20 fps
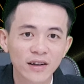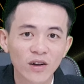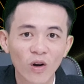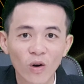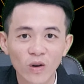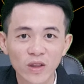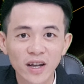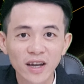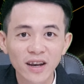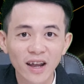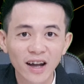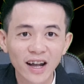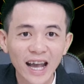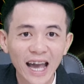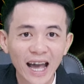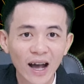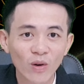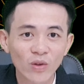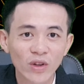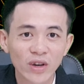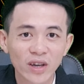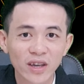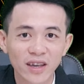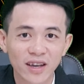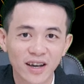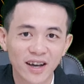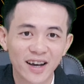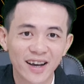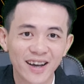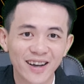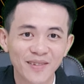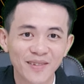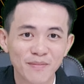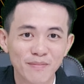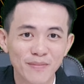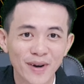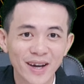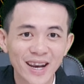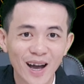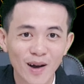còn những cái nâng cao thì à,
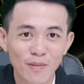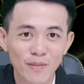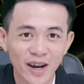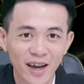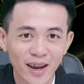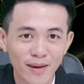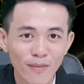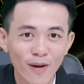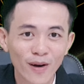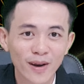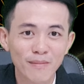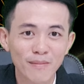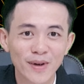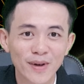bữa nào mình inbox